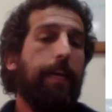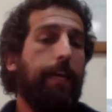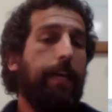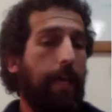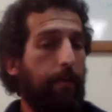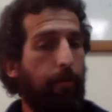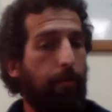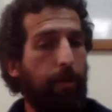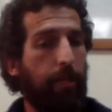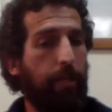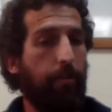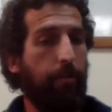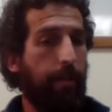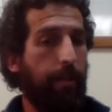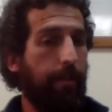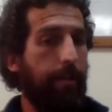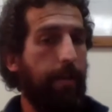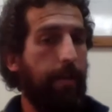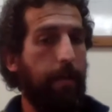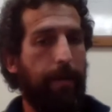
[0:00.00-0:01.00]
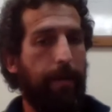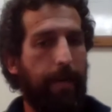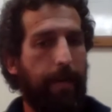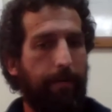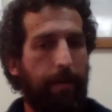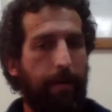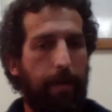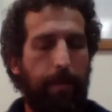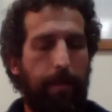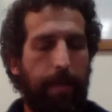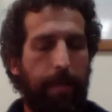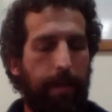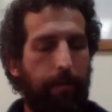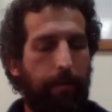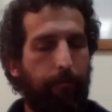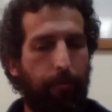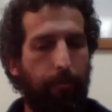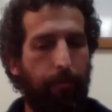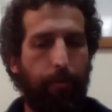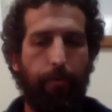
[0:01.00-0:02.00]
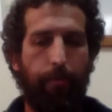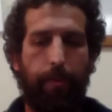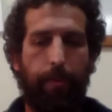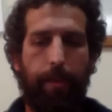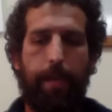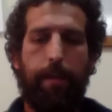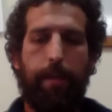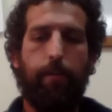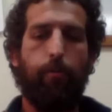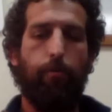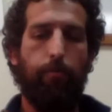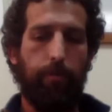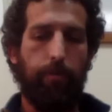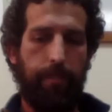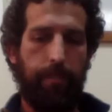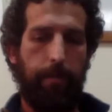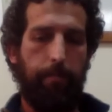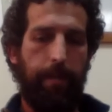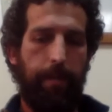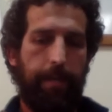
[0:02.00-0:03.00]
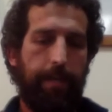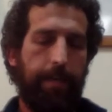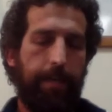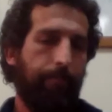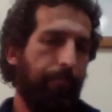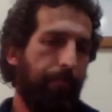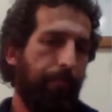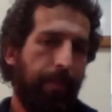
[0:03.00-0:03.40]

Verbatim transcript: que monitorizar y para ver bien en función de cómo se aplica.